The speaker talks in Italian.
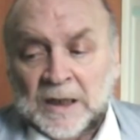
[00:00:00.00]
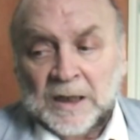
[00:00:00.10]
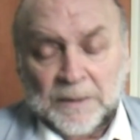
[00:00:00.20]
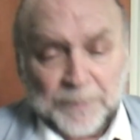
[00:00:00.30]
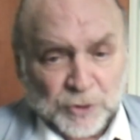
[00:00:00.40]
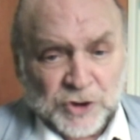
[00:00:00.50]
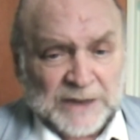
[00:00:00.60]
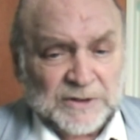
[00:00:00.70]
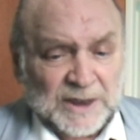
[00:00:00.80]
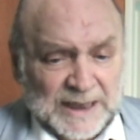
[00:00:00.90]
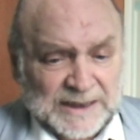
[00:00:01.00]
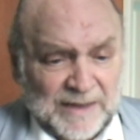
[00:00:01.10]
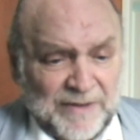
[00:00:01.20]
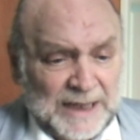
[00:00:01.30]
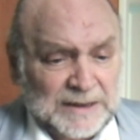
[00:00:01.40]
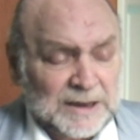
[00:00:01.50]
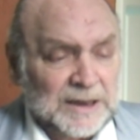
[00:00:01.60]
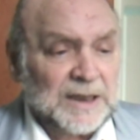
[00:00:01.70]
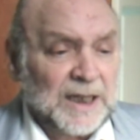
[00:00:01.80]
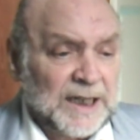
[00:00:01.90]
il progetto andasse
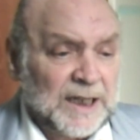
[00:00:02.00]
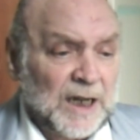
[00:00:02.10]
avanti e